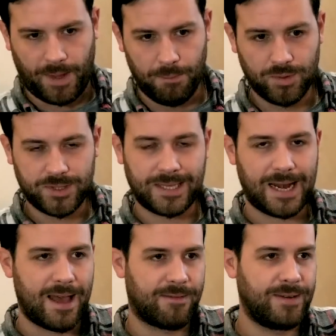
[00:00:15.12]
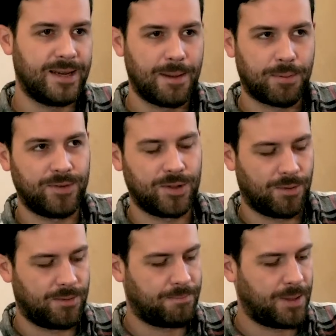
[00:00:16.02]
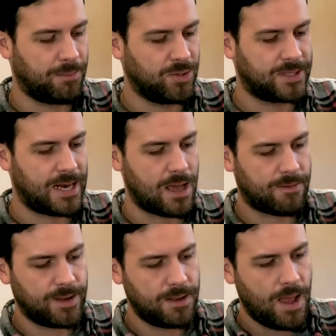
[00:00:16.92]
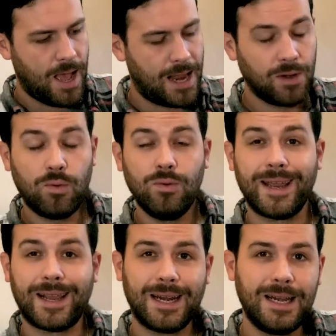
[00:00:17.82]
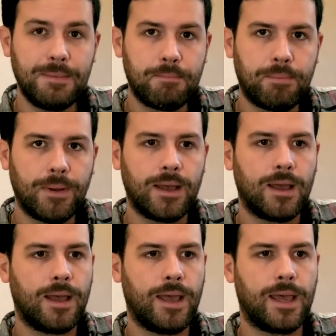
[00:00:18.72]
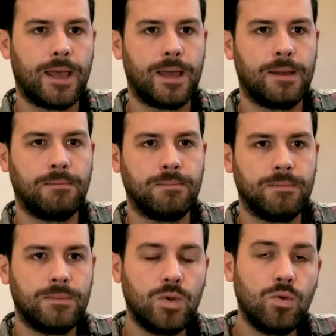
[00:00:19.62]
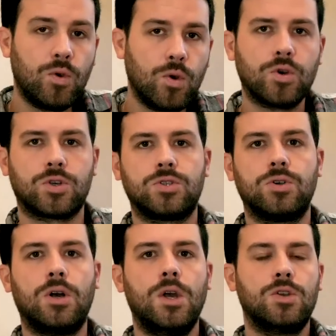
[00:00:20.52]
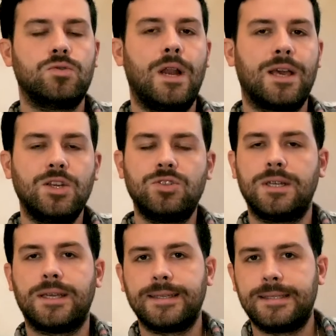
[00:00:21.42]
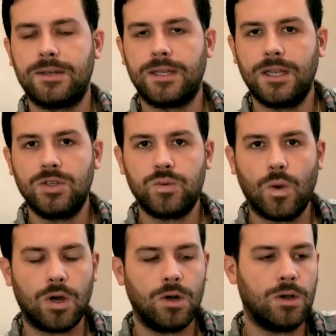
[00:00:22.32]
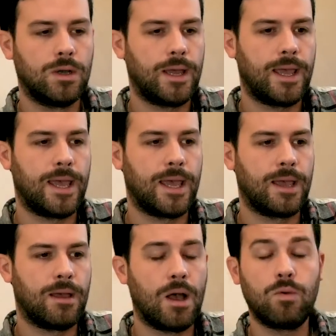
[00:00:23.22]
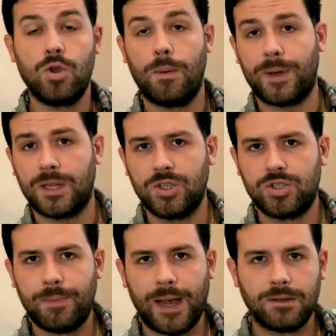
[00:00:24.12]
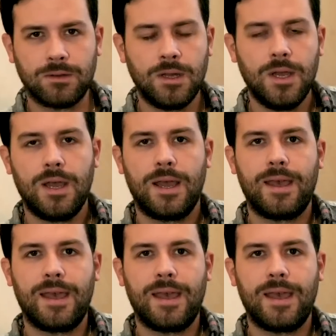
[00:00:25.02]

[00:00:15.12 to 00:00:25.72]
mostrarvi, ne approfitto per mostrarvi alcune clip ehm, di un corso sulla rigenerazione del suolo eh, a cui ho partecipato